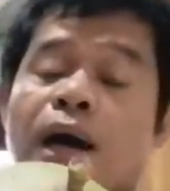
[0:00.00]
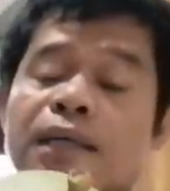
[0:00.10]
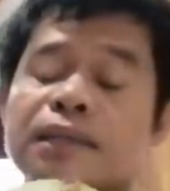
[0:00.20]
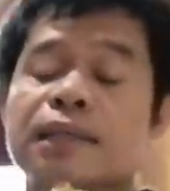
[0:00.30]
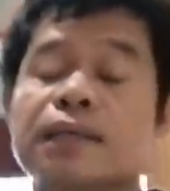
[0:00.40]

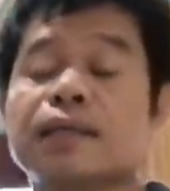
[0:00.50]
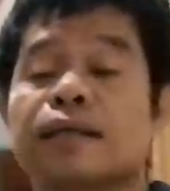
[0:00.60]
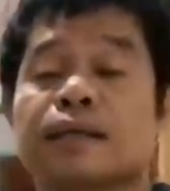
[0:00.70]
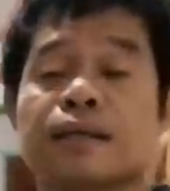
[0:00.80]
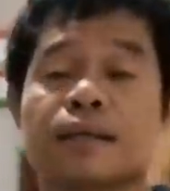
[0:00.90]
At
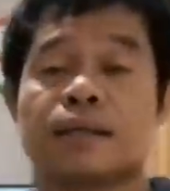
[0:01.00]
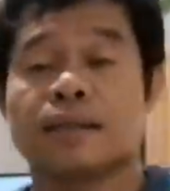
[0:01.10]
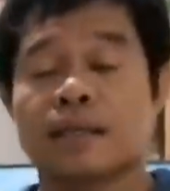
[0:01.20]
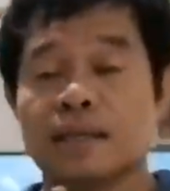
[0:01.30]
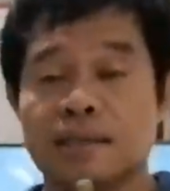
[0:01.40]

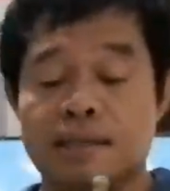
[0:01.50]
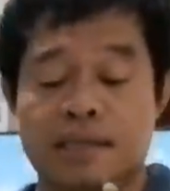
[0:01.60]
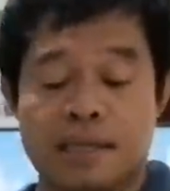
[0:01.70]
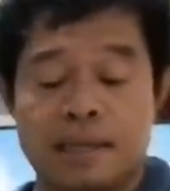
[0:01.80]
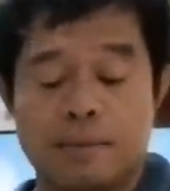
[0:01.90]
uh,
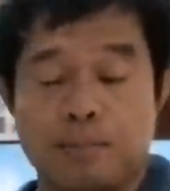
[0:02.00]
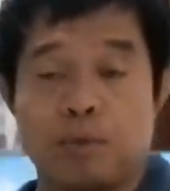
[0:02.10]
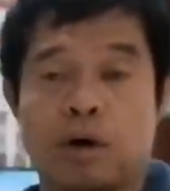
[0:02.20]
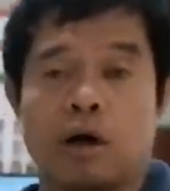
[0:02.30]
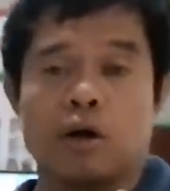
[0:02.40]
hindi
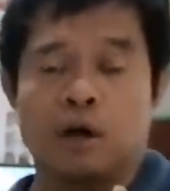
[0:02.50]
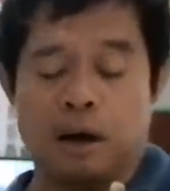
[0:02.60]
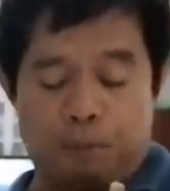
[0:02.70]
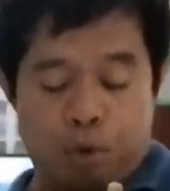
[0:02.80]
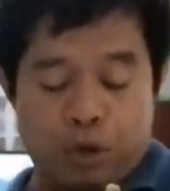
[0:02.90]

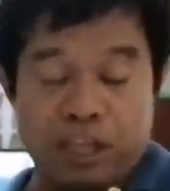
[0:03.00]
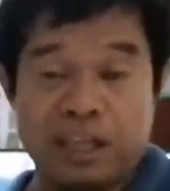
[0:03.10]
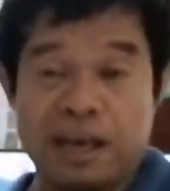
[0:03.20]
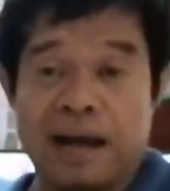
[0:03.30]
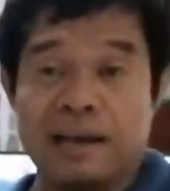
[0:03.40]
ka po
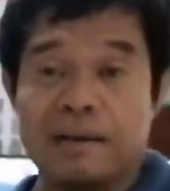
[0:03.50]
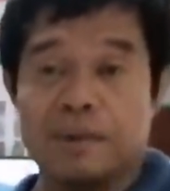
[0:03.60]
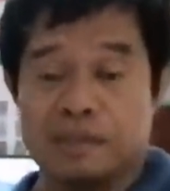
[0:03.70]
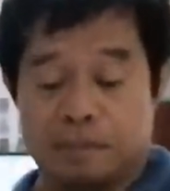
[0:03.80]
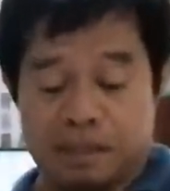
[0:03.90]
hihingalin
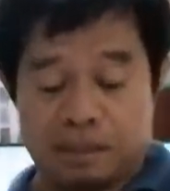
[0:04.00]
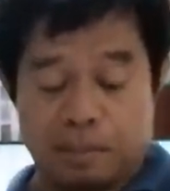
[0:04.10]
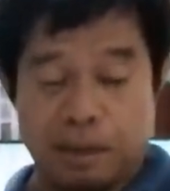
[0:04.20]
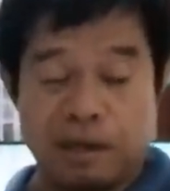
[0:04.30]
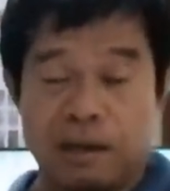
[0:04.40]

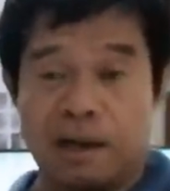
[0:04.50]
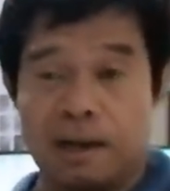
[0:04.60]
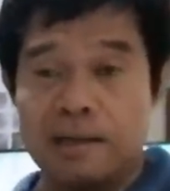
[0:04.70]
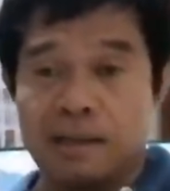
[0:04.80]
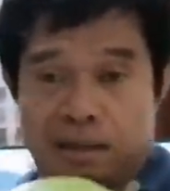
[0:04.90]
basta-basta pag
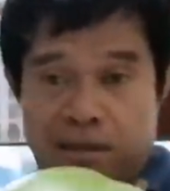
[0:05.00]
naglakad.